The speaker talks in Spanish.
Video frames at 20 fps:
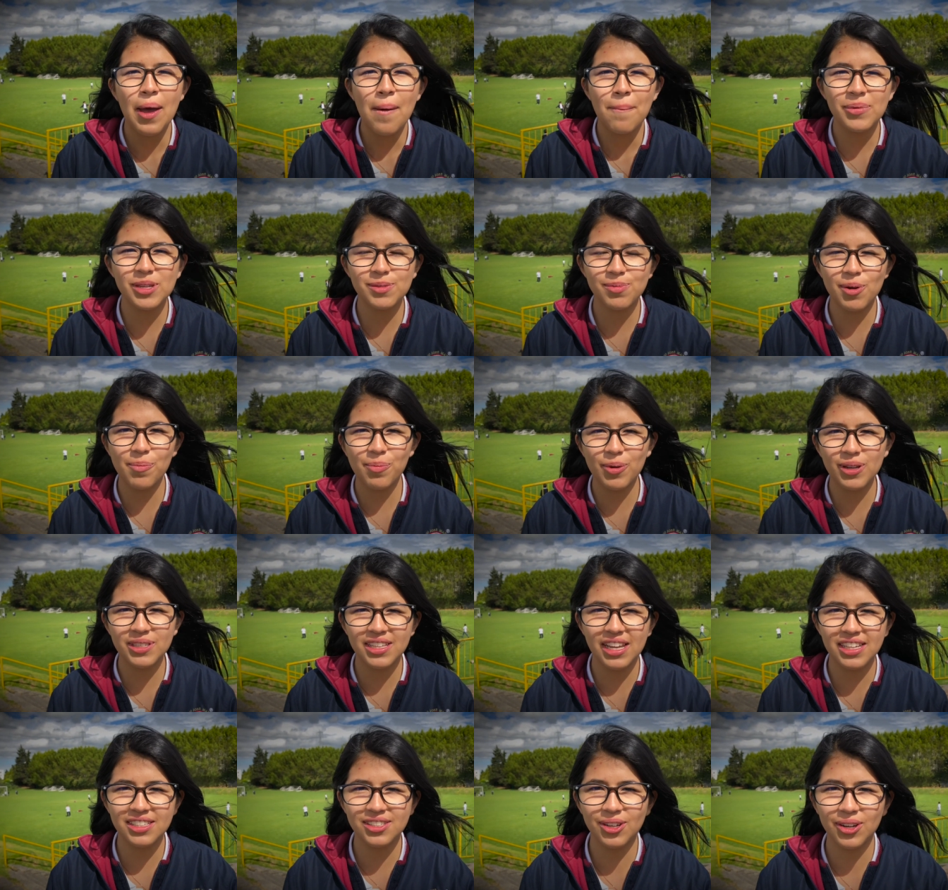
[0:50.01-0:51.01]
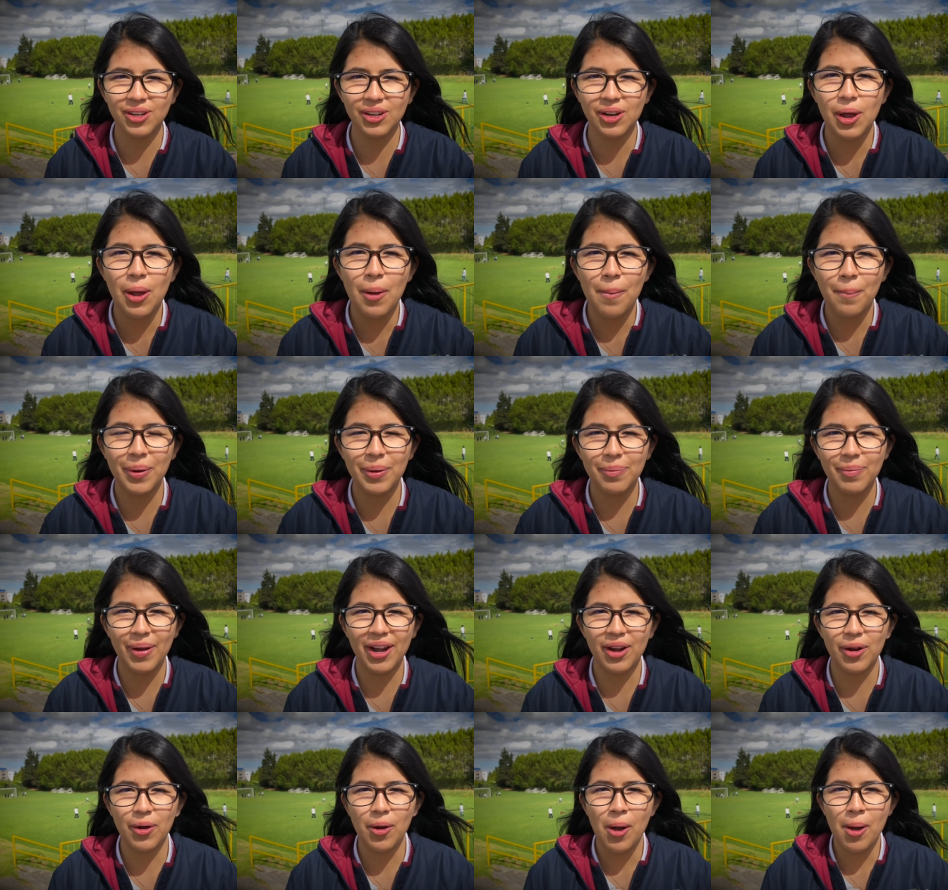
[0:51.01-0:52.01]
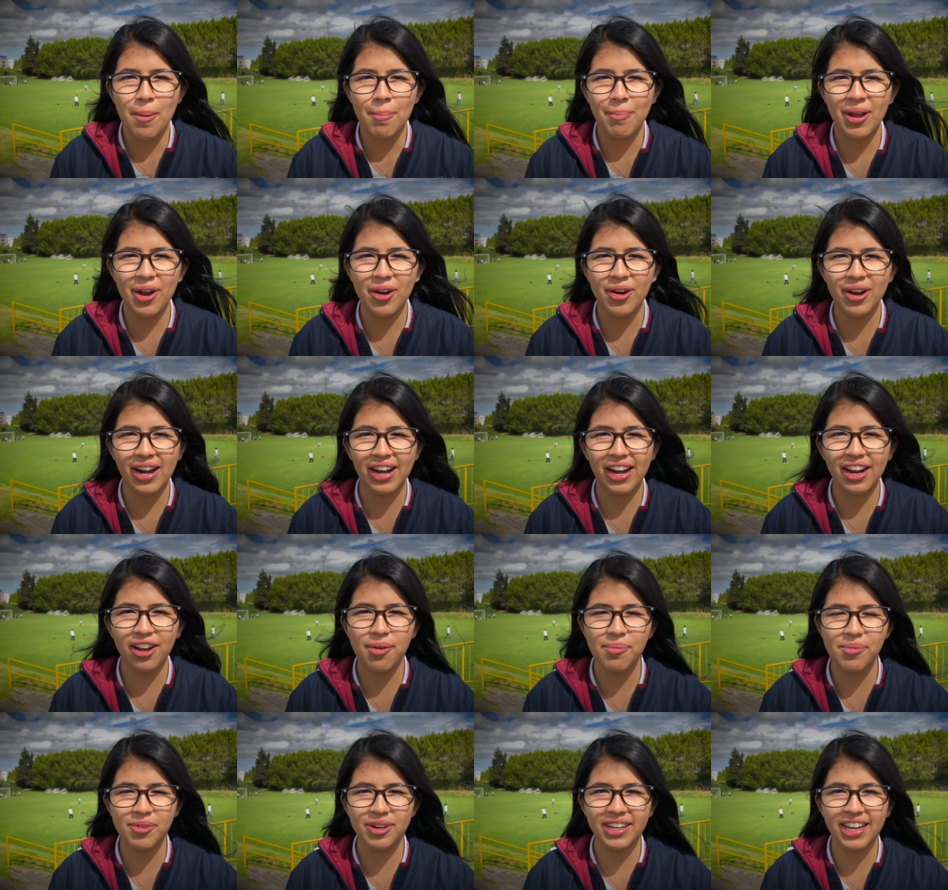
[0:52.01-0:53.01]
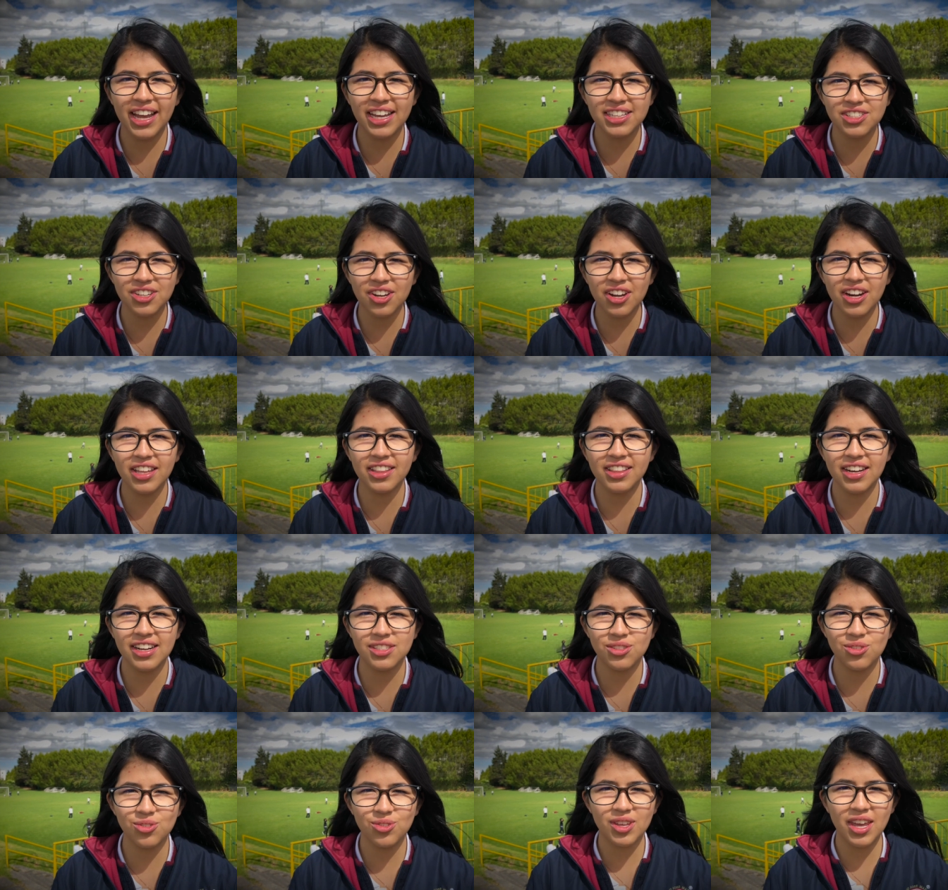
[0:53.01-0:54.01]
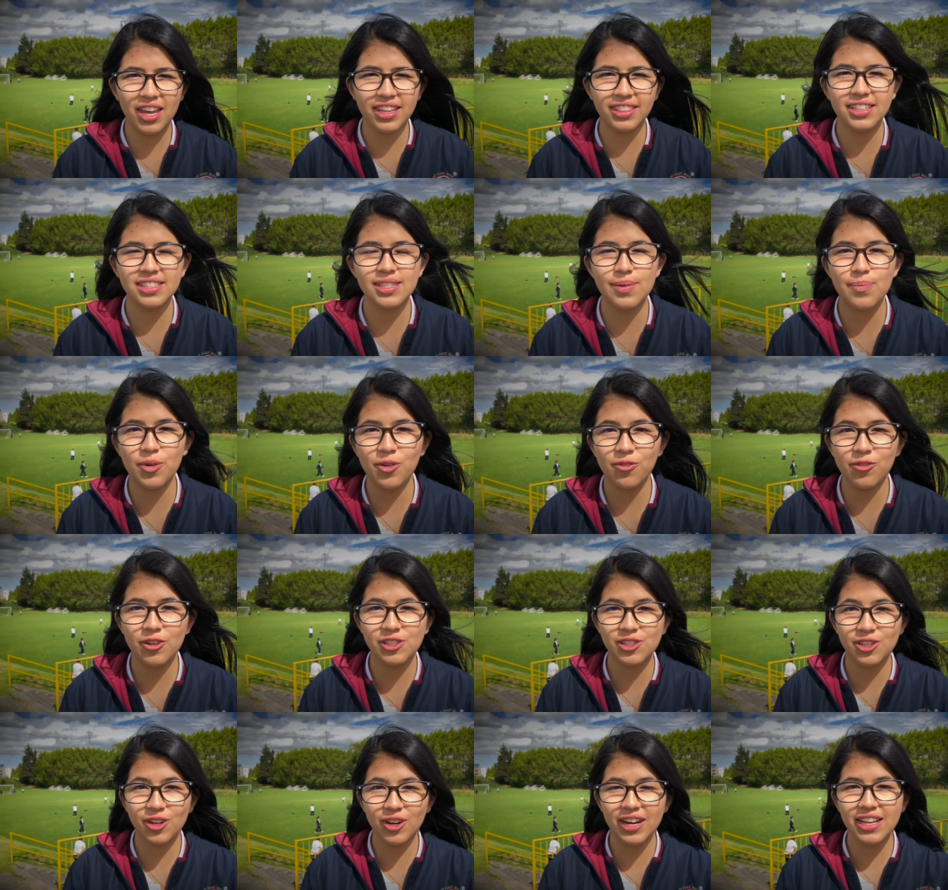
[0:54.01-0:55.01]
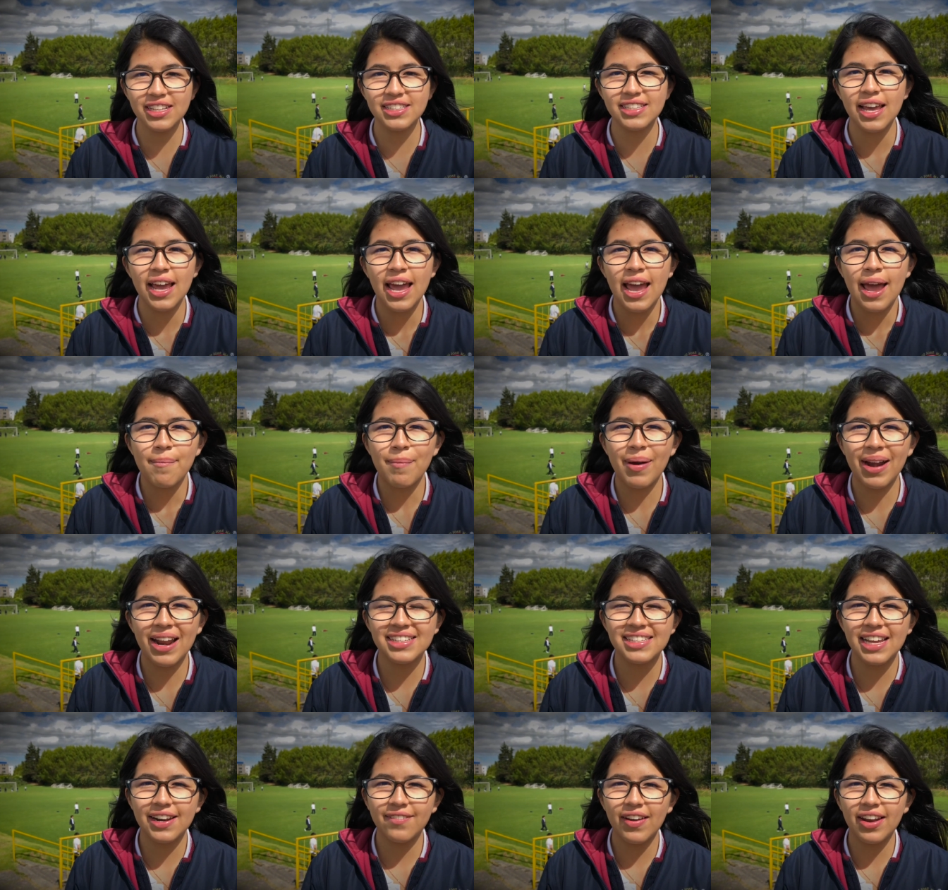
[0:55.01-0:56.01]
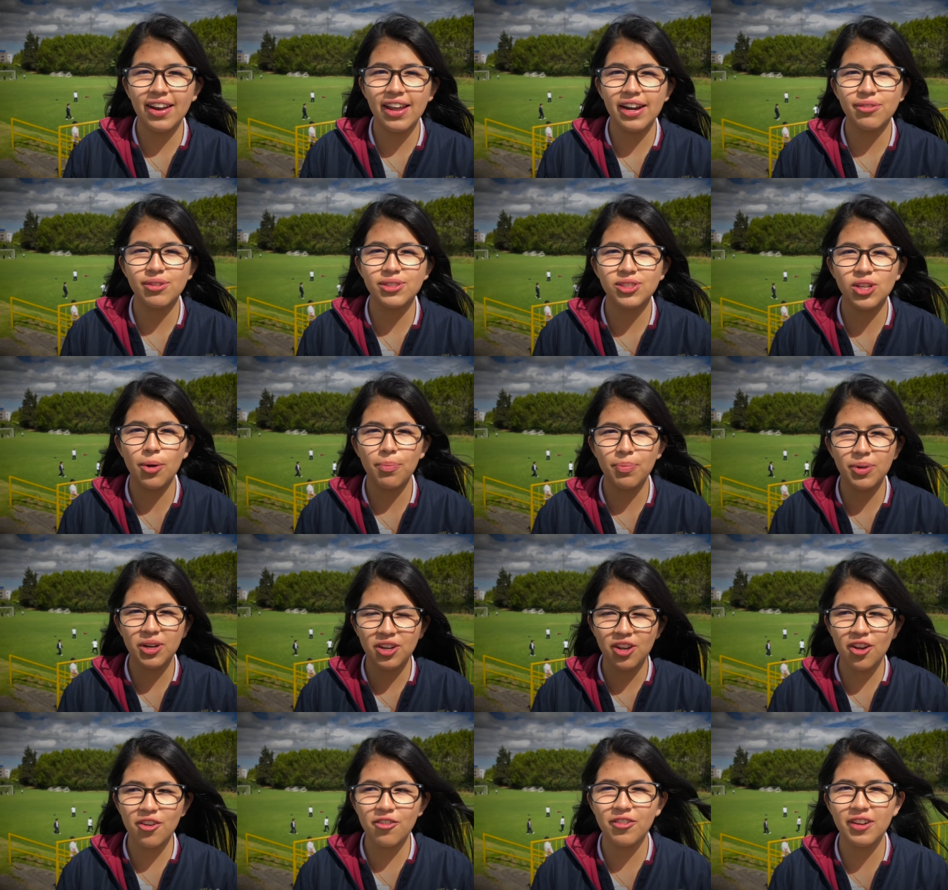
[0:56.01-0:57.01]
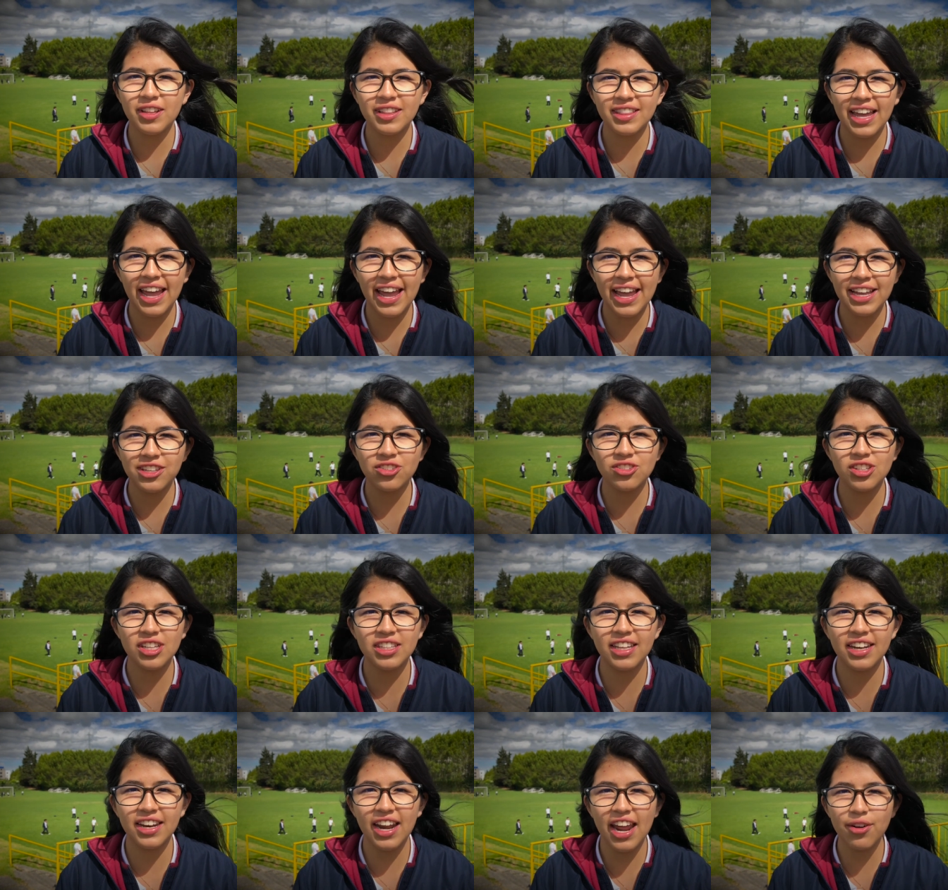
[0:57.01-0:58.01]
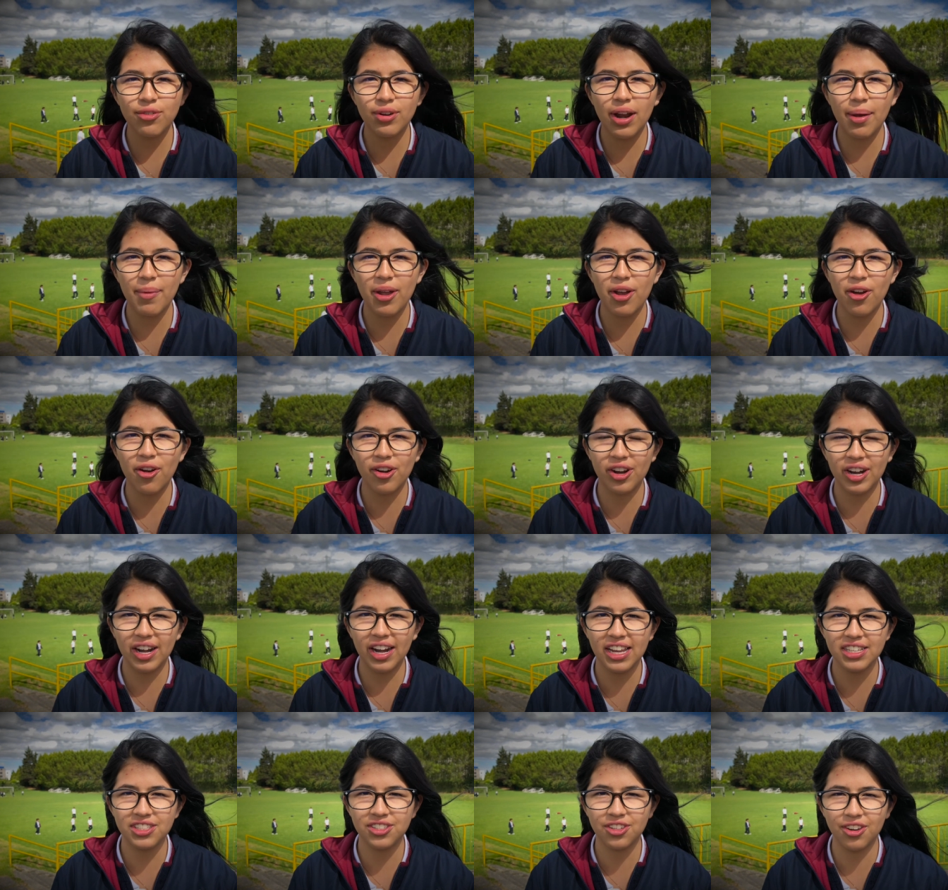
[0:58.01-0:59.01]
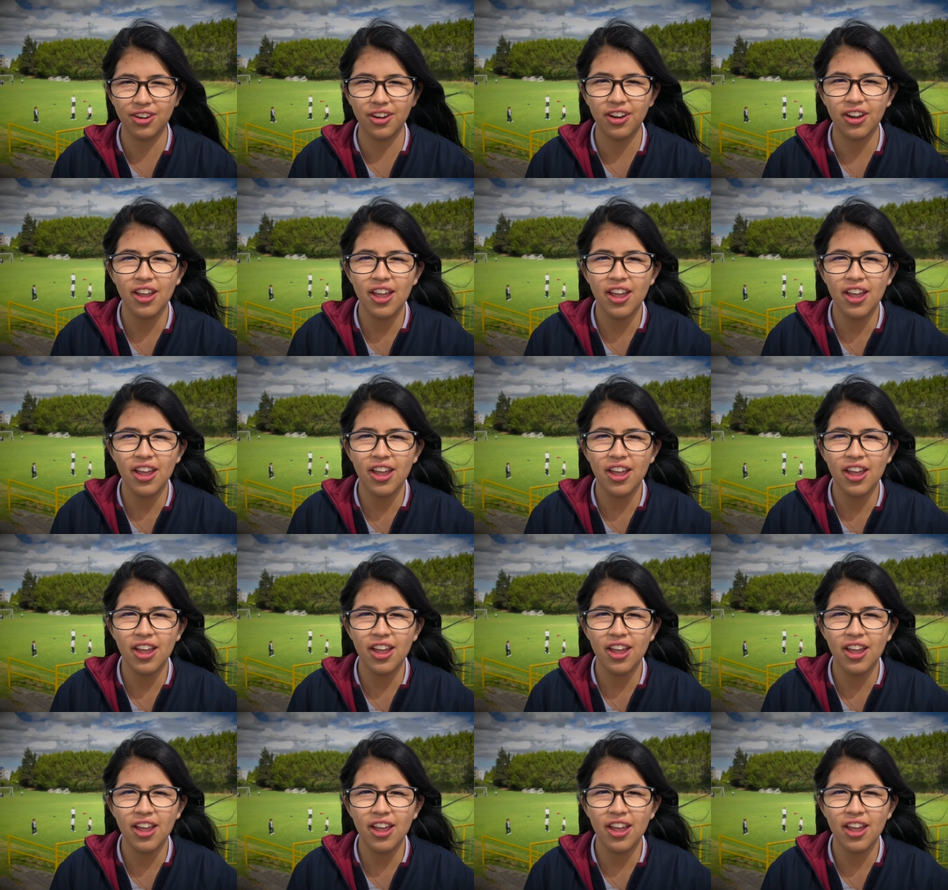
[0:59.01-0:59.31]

Mis propuestas son, primero, mejorar la comunicación entre estudiantes y profesores para hacer valer nuestra opinión frente a ellos y tener una mejor relación.